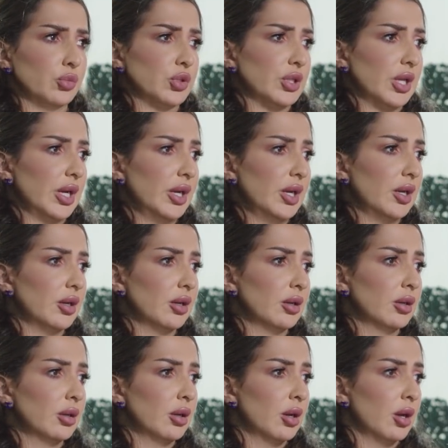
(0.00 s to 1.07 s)
مستحيل
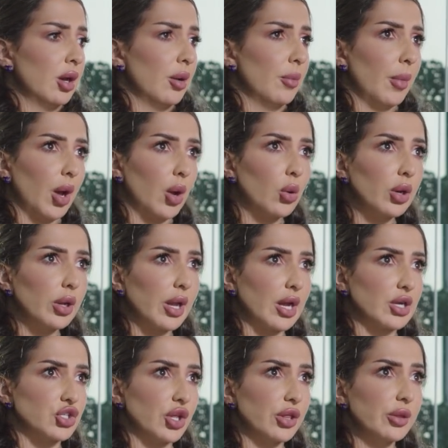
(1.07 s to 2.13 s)
معقوله
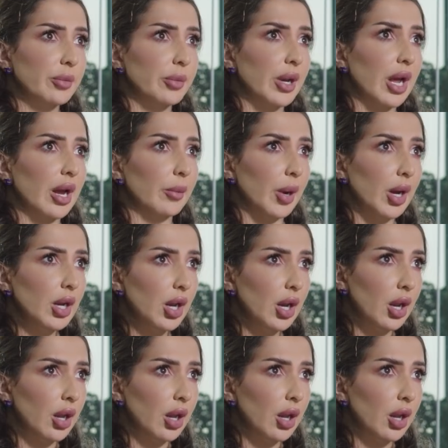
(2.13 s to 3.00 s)
قاعد تكذب بالحمال